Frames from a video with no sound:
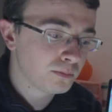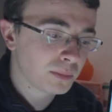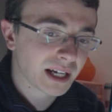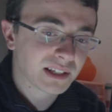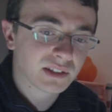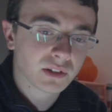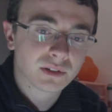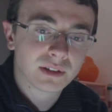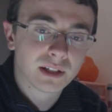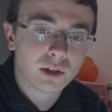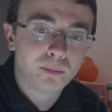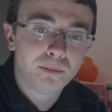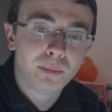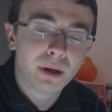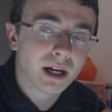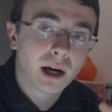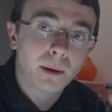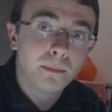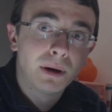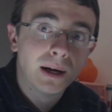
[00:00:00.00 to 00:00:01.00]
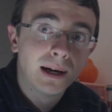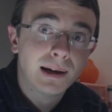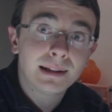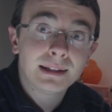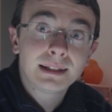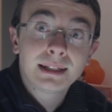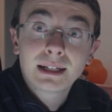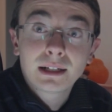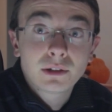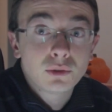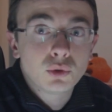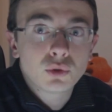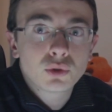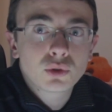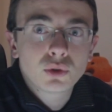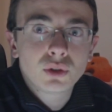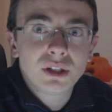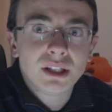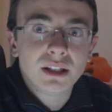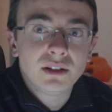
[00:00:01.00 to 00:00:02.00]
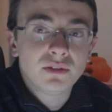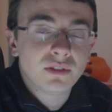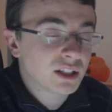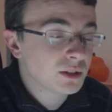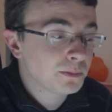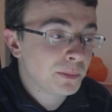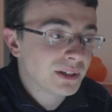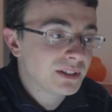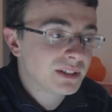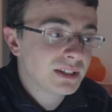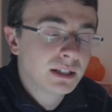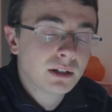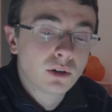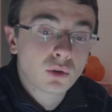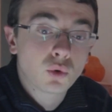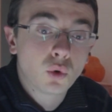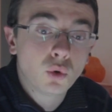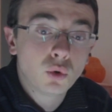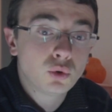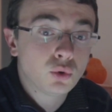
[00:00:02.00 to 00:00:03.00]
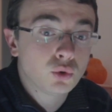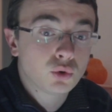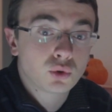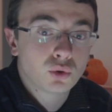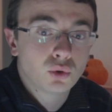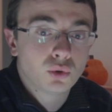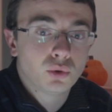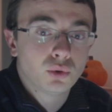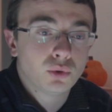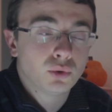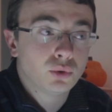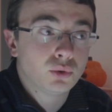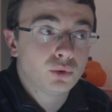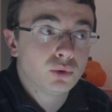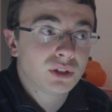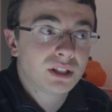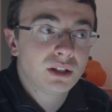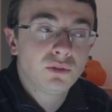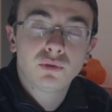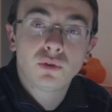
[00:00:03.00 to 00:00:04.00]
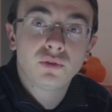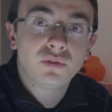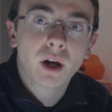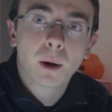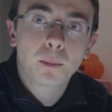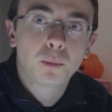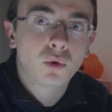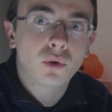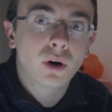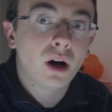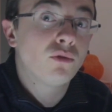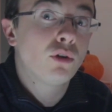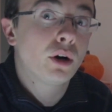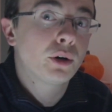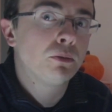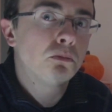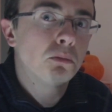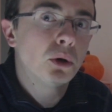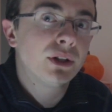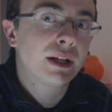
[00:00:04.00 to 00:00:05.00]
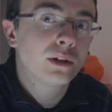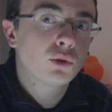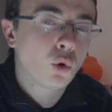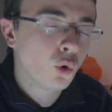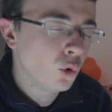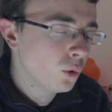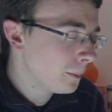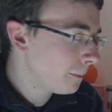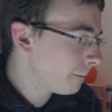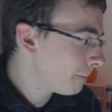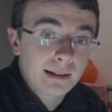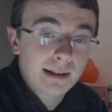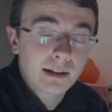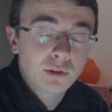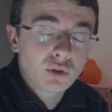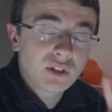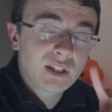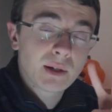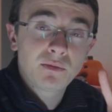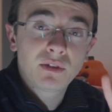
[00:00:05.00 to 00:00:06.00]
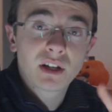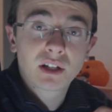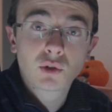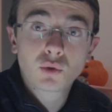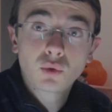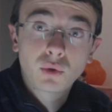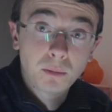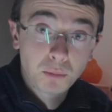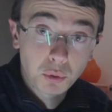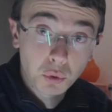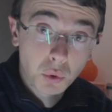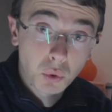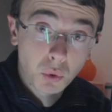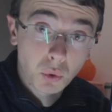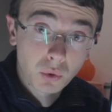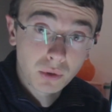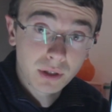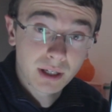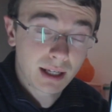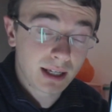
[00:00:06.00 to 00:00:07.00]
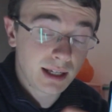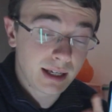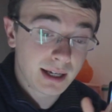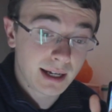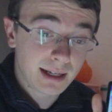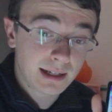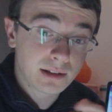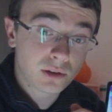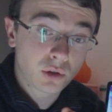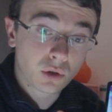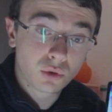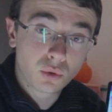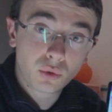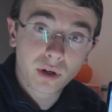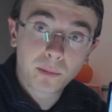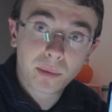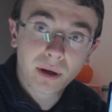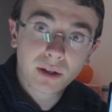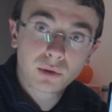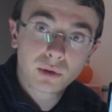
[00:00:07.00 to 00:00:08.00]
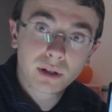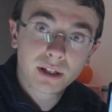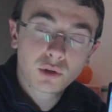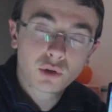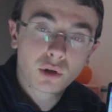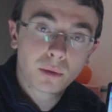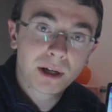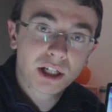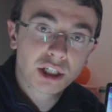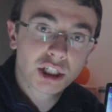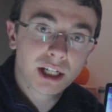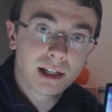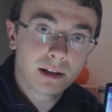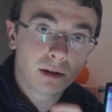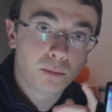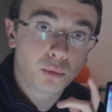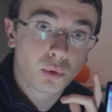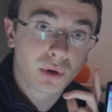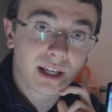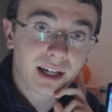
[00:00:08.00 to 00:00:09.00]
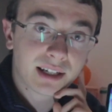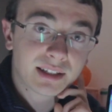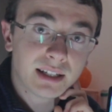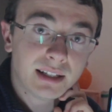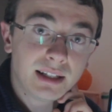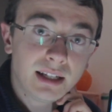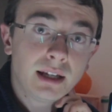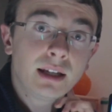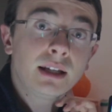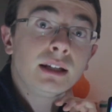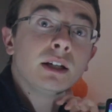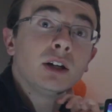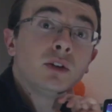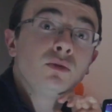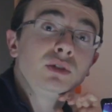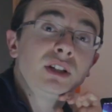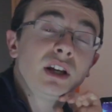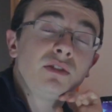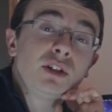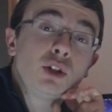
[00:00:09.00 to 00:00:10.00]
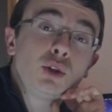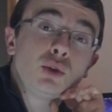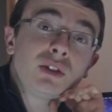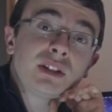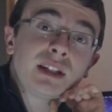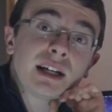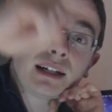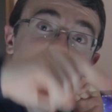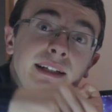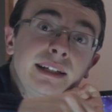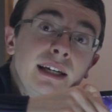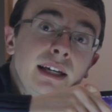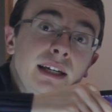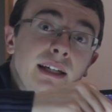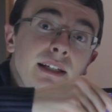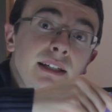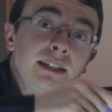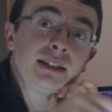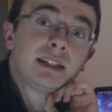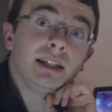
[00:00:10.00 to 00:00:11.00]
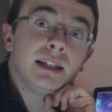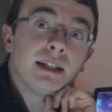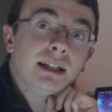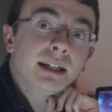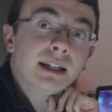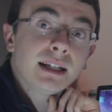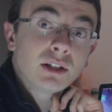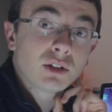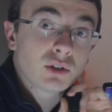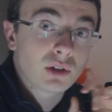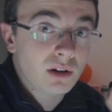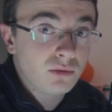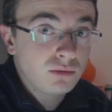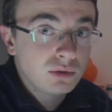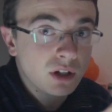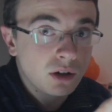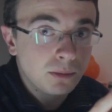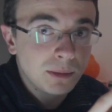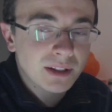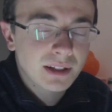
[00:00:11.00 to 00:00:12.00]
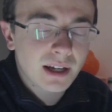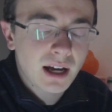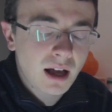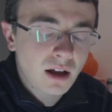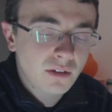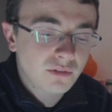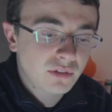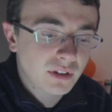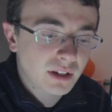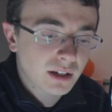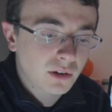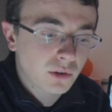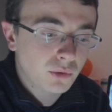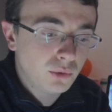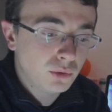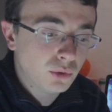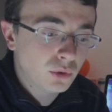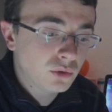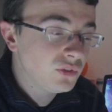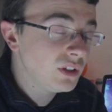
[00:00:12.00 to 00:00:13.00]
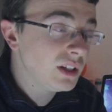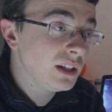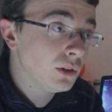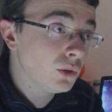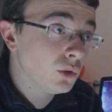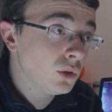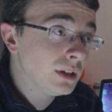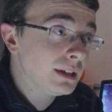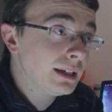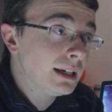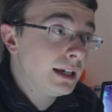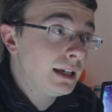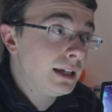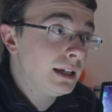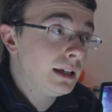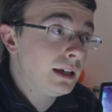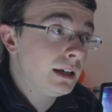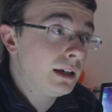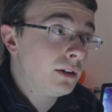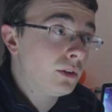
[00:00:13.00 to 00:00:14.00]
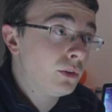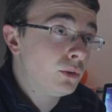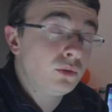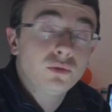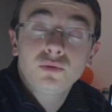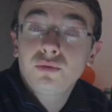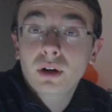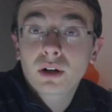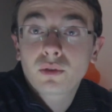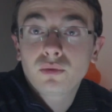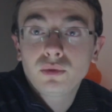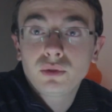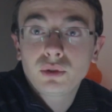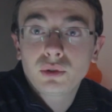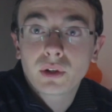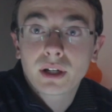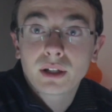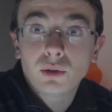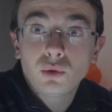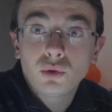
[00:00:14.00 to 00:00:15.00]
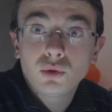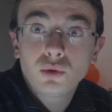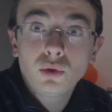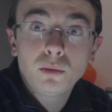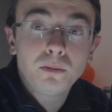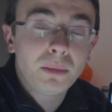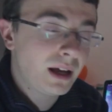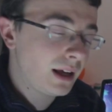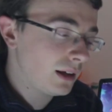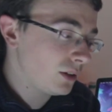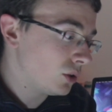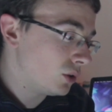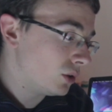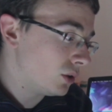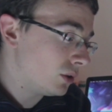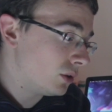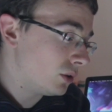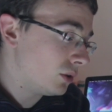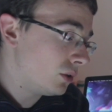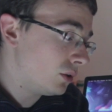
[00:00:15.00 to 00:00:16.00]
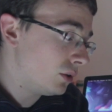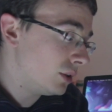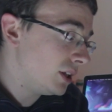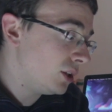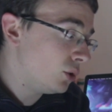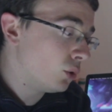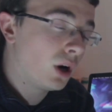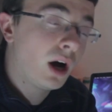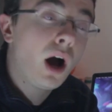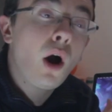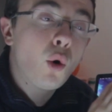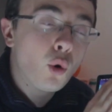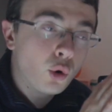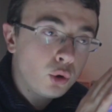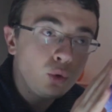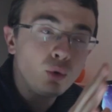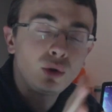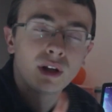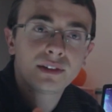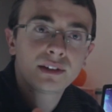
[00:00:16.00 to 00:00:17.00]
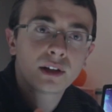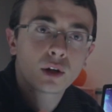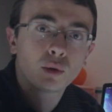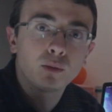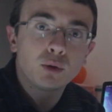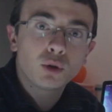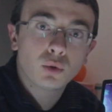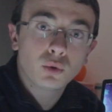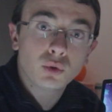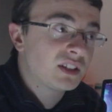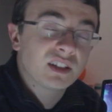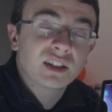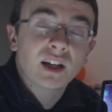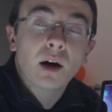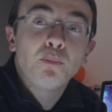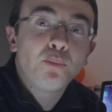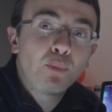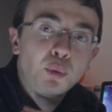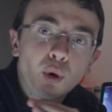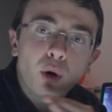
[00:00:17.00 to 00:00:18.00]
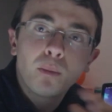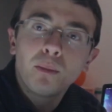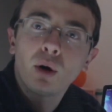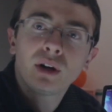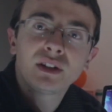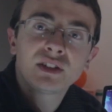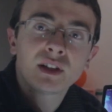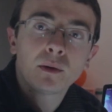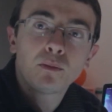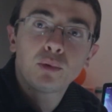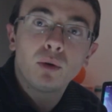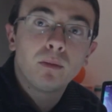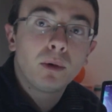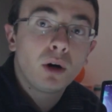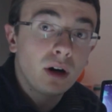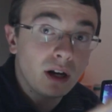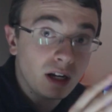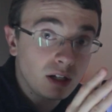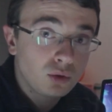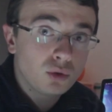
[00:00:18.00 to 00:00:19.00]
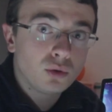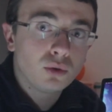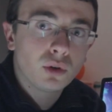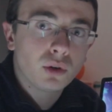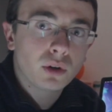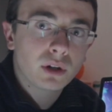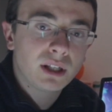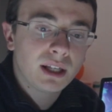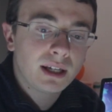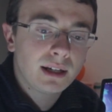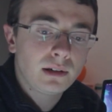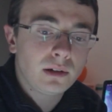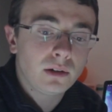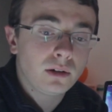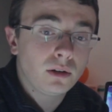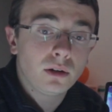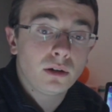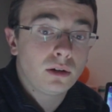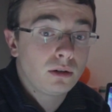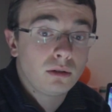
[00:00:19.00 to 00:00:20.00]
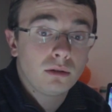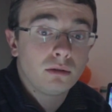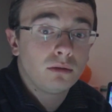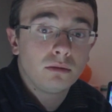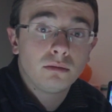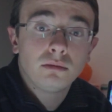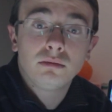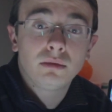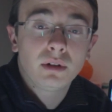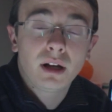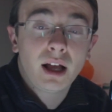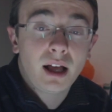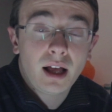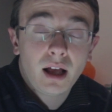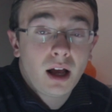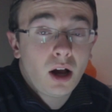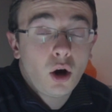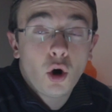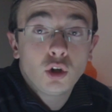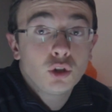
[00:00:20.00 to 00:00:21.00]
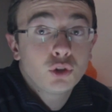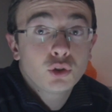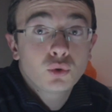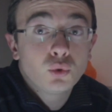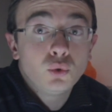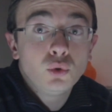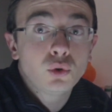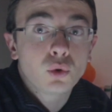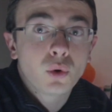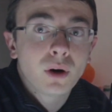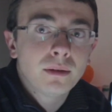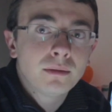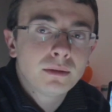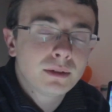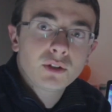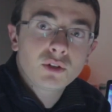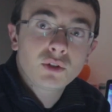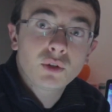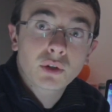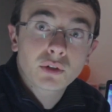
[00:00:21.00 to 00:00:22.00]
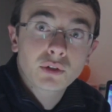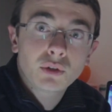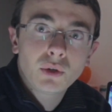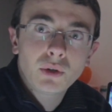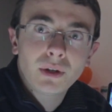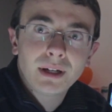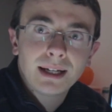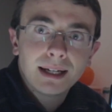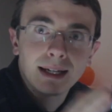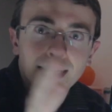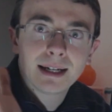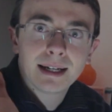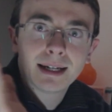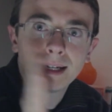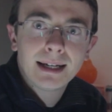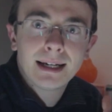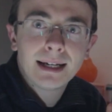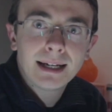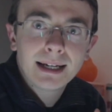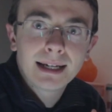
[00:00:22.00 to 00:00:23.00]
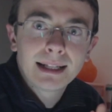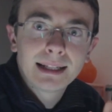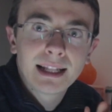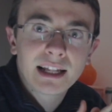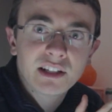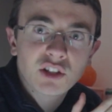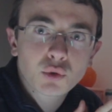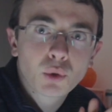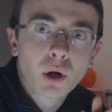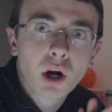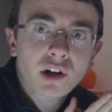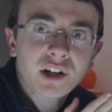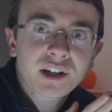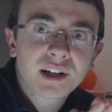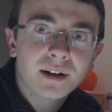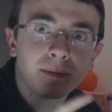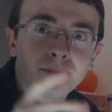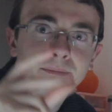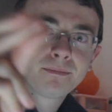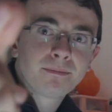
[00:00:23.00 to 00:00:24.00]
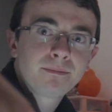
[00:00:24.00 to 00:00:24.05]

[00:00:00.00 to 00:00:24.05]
présenter le bas de ce qui va se passer, en gros, de ce qu'il faut faire pour avoir une bonne intro. La deuxième version est plus longue et elle est en non répertorié sur ma chaîne. Pour y accéder, vous avez juste à cliquer ici. Cela vous emmènera vers une autre vidéo et euh, une fois que vous serez dessus, ben euh, il n'y aura aucune interruption. Ça sera purement et simplement un tutoriel euh, old school quoi. Sur ce, Let's rock